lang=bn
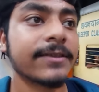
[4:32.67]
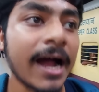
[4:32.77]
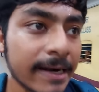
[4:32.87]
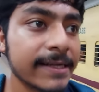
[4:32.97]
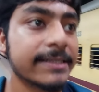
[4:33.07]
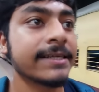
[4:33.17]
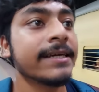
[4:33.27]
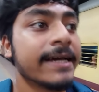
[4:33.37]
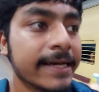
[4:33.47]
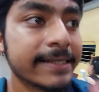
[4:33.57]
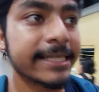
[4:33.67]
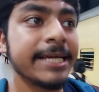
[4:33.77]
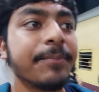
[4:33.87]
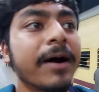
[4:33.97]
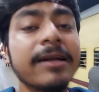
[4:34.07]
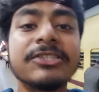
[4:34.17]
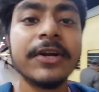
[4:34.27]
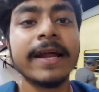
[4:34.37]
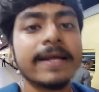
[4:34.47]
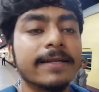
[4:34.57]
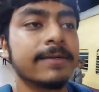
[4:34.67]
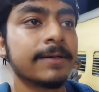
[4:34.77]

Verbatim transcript: থার্ড এসি স্লিপার জেনারেল